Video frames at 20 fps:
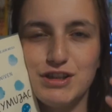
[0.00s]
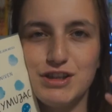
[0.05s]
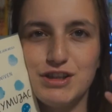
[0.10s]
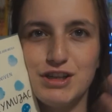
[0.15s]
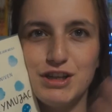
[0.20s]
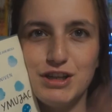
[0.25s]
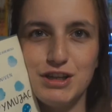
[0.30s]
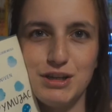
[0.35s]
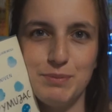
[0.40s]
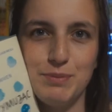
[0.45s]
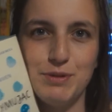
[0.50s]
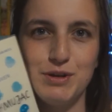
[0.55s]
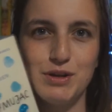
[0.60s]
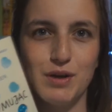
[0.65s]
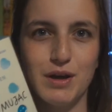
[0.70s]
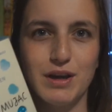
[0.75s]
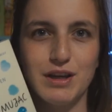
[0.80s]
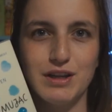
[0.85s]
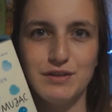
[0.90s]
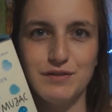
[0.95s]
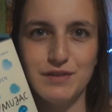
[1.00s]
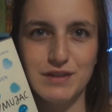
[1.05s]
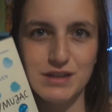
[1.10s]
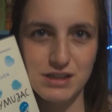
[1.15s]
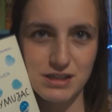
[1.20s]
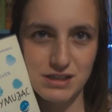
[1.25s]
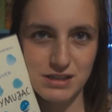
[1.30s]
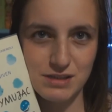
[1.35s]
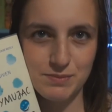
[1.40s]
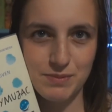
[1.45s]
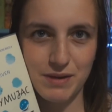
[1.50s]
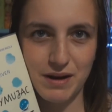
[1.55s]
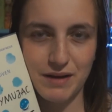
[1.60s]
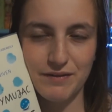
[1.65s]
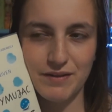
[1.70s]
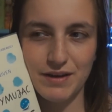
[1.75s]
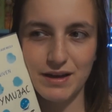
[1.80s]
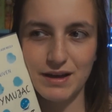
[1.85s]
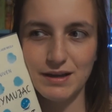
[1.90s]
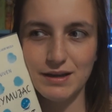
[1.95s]
Jeżeli się pisze o jakichś ważnych
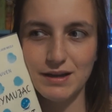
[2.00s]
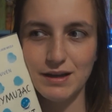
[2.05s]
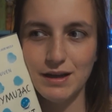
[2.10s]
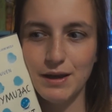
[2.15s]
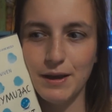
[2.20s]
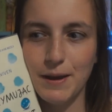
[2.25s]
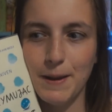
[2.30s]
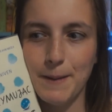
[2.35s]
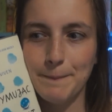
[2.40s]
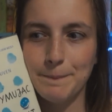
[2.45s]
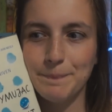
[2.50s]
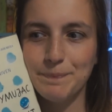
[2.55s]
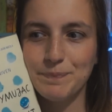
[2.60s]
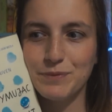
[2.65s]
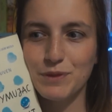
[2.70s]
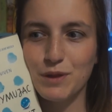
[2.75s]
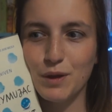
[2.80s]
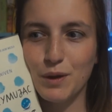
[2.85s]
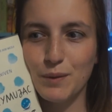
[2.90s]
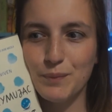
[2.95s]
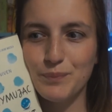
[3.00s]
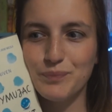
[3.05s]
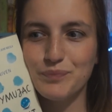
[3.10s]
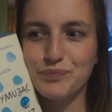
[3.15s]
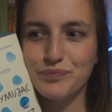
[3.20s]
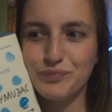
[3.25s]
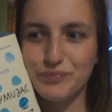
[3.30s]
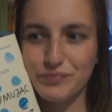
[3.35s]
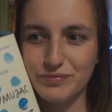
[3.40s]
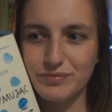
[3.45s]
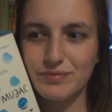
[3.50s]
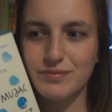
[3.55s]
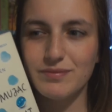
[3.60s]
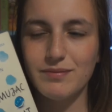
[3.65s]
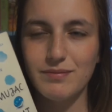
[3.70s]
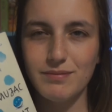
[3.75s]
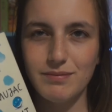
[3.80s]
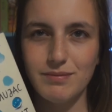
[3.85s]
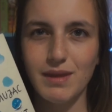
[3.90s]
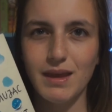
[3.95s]
sprawach, to
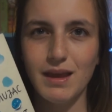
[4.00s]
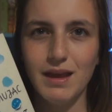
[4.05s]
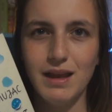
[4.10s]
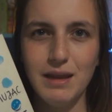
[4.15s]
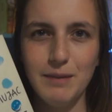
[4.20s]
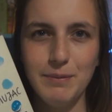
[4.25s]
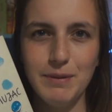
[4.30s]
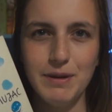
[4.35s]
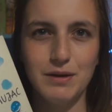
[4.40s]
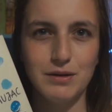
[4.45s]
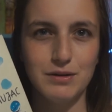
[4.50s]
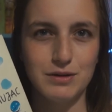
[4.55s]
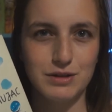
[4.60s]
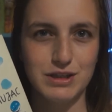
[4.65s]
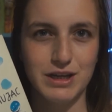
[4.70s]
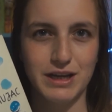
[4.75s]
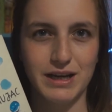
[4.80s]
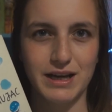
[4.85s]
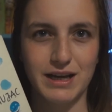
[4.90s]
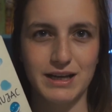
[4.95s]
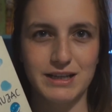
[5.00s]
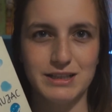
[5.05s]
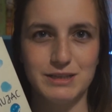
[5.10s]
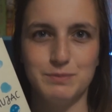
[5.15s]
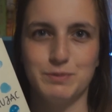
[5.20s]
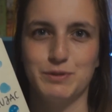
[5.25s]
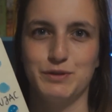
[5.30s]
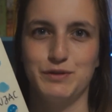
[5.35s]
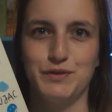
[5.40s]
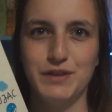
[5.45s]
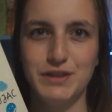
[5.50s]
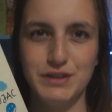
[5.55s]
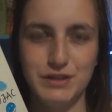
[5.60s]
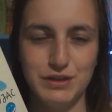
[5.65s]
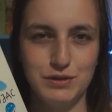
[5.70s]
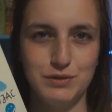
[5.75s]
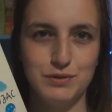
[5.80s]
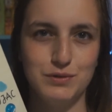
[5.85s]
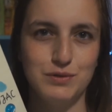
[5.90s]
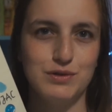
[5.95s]
lepiej odczekać,
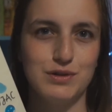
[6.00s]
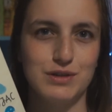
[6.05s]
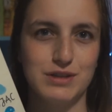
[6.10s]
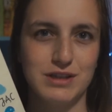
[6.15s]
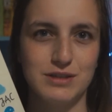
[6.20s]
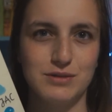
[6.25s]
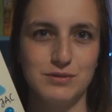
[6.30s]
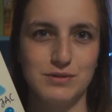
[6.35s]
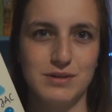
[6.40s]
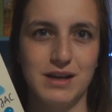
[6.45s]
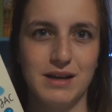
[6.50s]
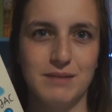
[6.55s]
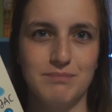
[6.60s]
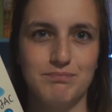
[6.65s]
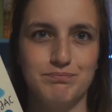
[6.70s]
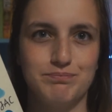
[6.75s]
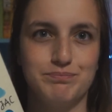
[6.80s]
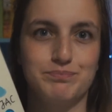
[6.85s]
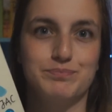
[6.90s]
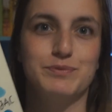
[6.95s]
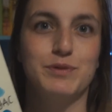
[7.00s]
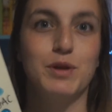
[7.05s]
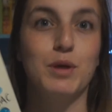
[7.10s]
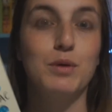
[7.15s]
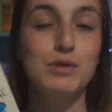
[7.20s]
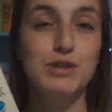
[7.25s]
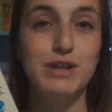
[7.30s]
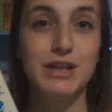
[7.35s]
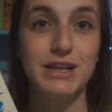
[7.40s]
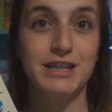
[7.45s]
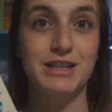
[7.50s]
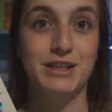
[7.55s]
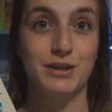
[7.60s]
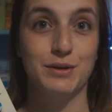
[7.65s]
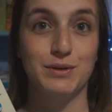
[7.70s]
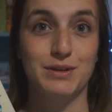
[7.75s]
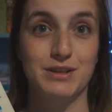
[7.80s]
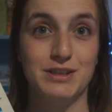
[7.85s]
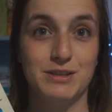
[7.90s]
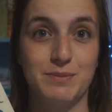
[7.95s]
poświęcić dużo czasu na uczenie się
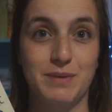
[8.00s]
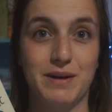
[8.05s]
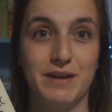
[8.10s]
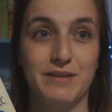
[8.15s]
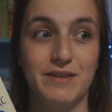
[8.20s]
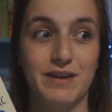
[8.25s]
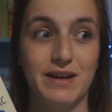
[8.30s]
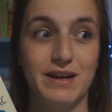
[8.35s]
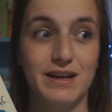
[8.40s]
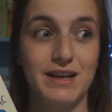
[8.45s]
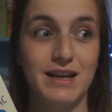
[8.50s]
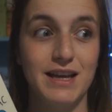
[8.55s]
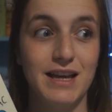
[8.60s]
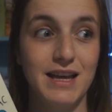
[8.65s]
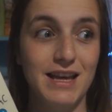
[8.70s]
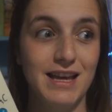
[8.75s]
o tych sprawach